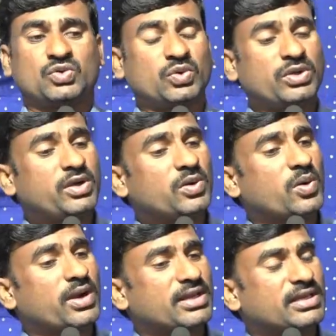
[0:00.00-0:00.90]
సూర్యుడు
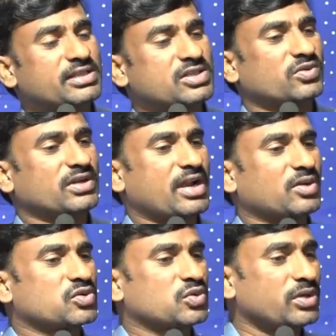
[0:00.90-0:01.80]
కూడా నిలిచి
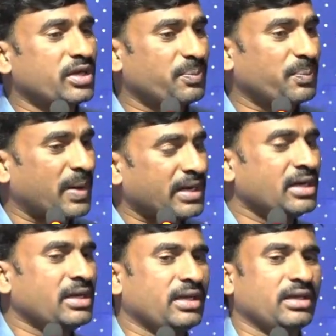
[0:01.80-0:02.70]
ఉన్నాడు సూర్యుడి
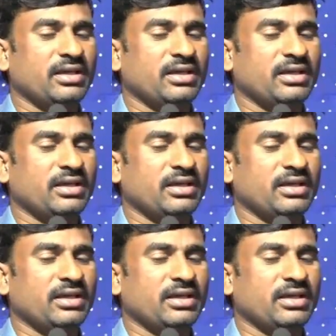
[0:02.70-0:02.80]
పనిని